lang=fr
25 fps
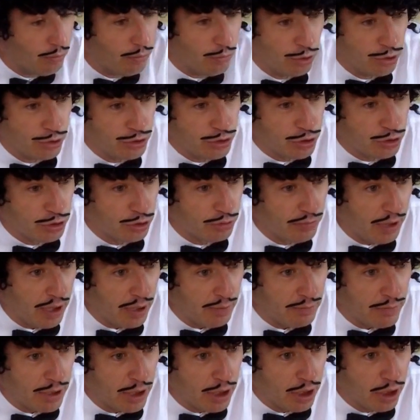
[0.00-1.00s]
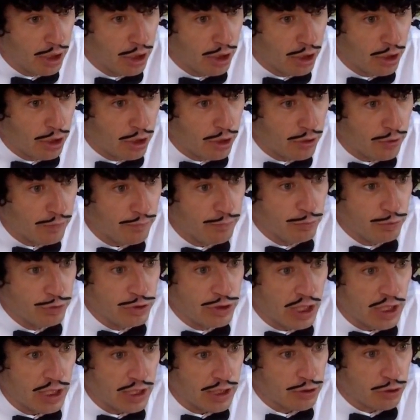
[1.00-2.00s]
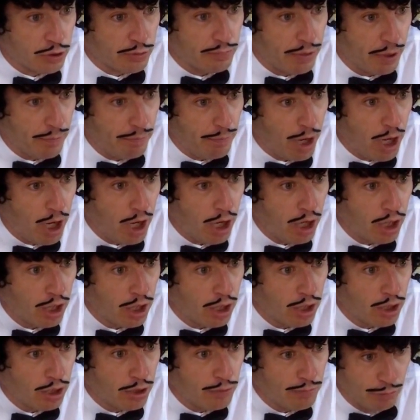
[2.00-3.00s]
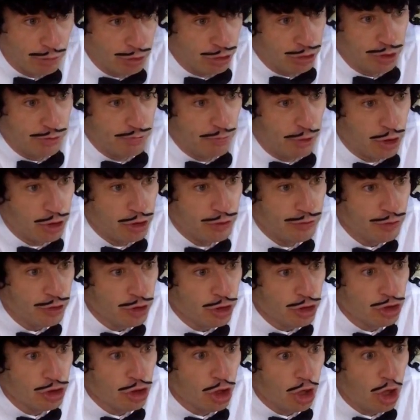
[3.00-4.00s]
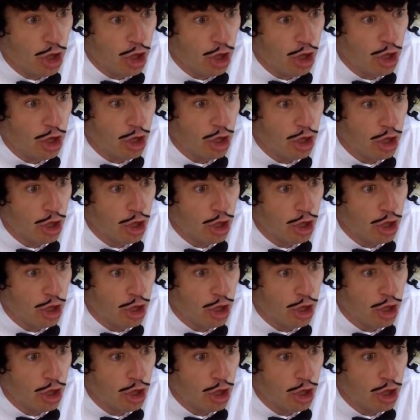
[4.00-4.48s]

Mais c'est Thomas, mais vous allez être papa Mais c'est magnifique ça